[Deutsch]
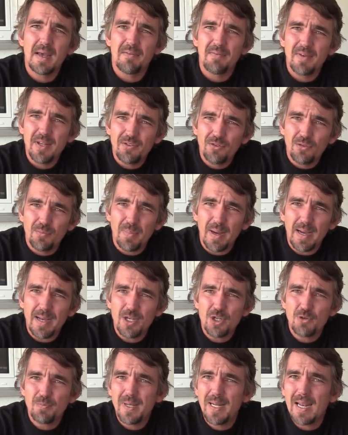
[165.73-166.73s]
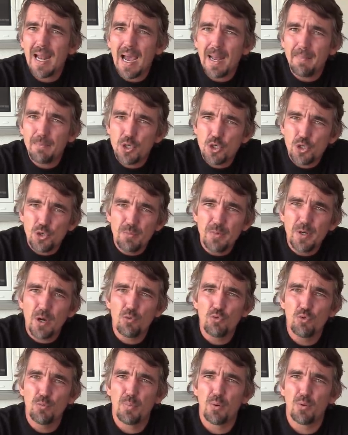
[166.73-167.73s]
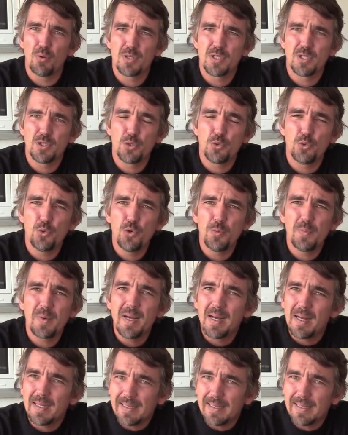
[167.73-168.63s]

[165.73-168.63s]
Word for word: wie zum Beispiel ein bestimmter U-Posentyp,